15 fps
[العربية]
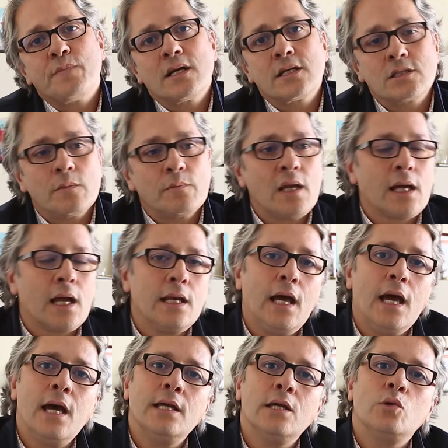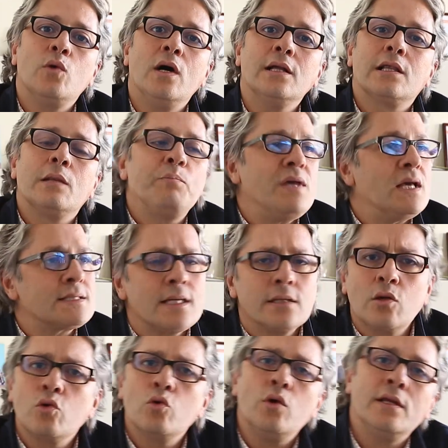باغ اكزومبل الا كان عاين واحد البياسه
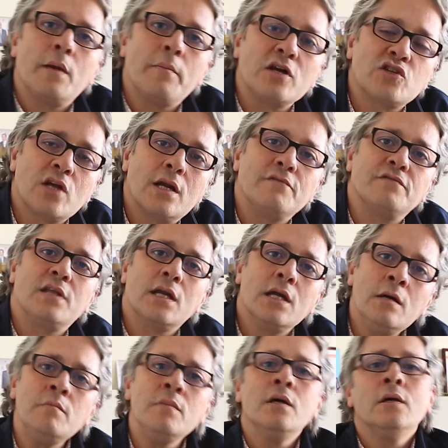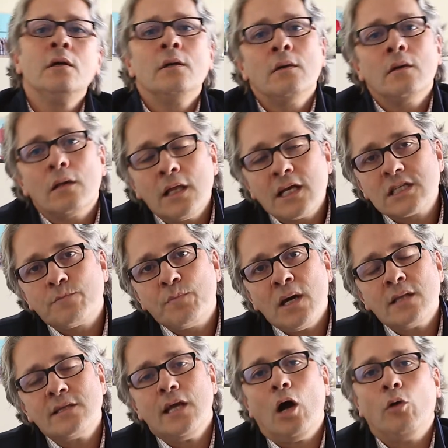تنقولوا حنا ب 10000 درهم
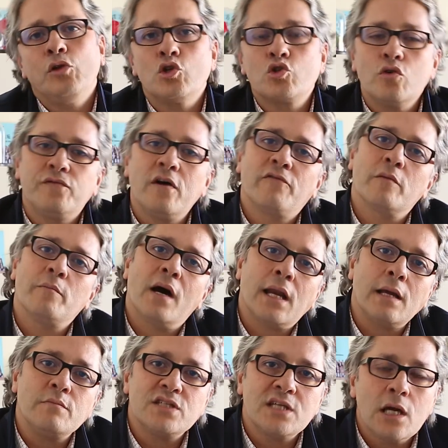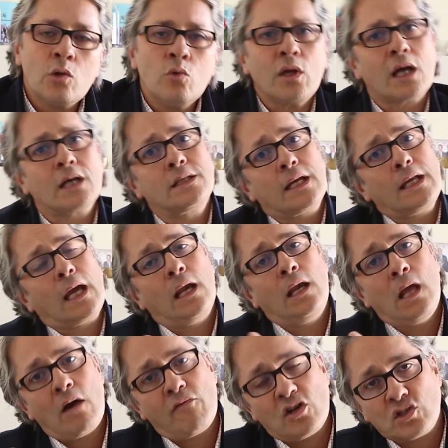ليكسبيرت يعاود يشوفها في الباريم ديالو يقدر
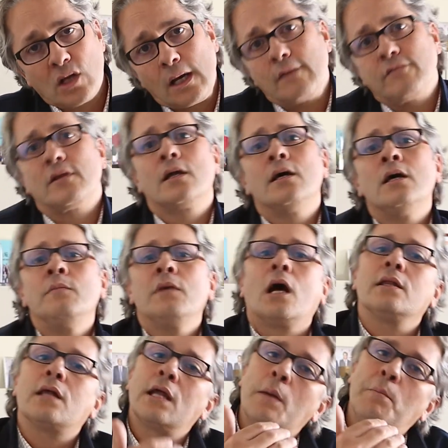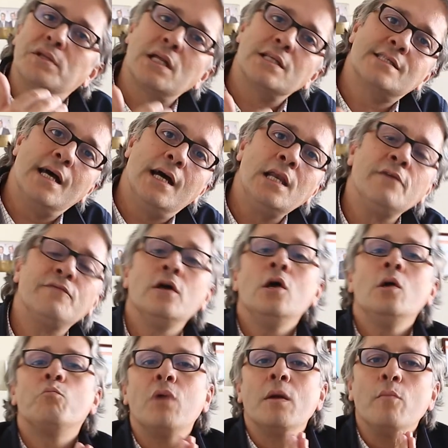يخليها في 10000 درهم يقدر يهبطها ل 9000
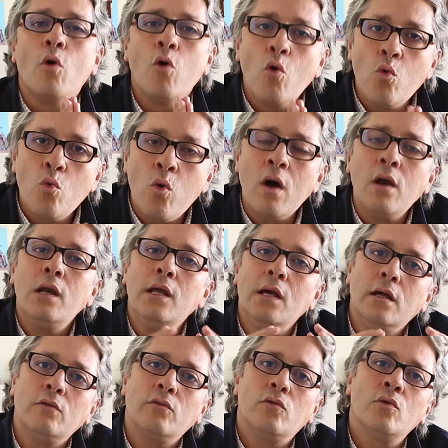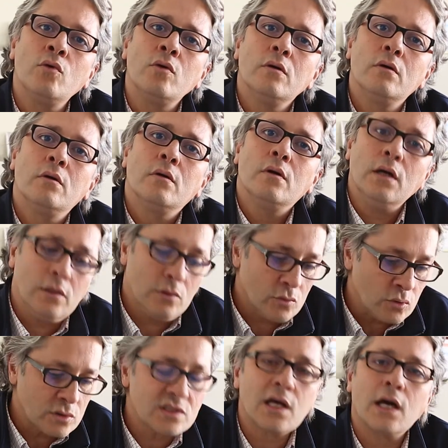المهم هو اللي عنده
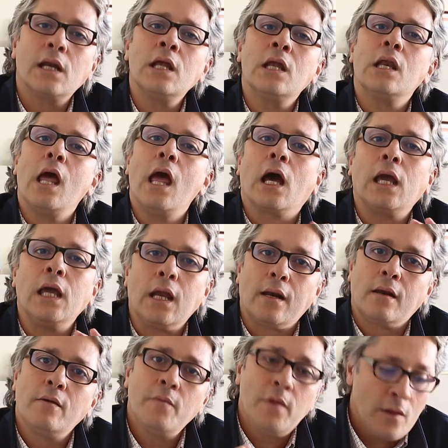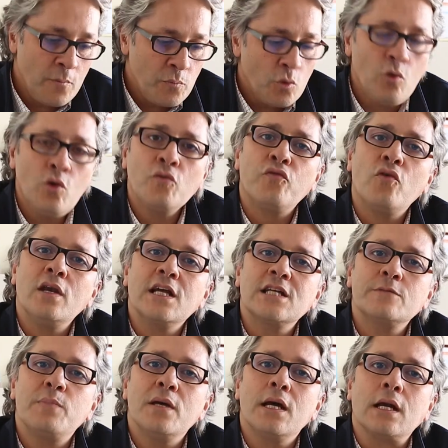عنده التقرير الاخير اون فوا
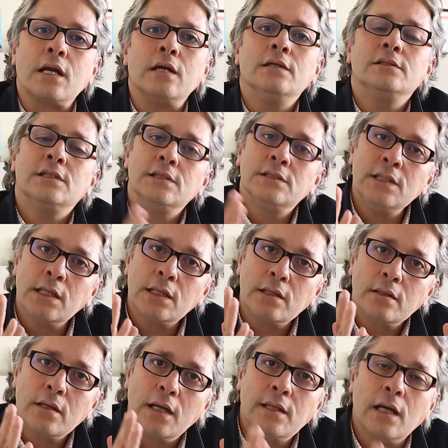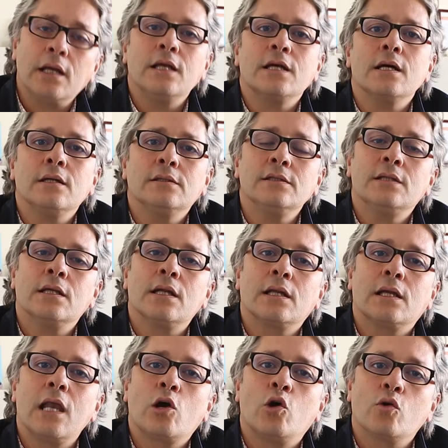ليكسبير تيدير هذاك اللي تيدير
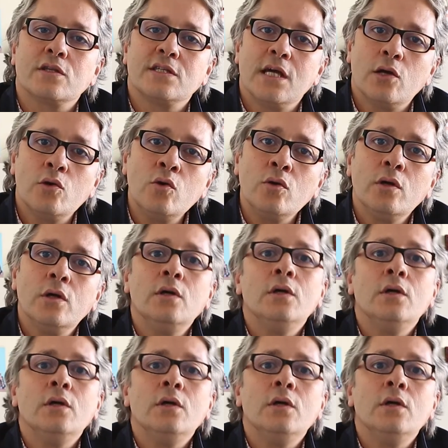هذاك لاكور ديالو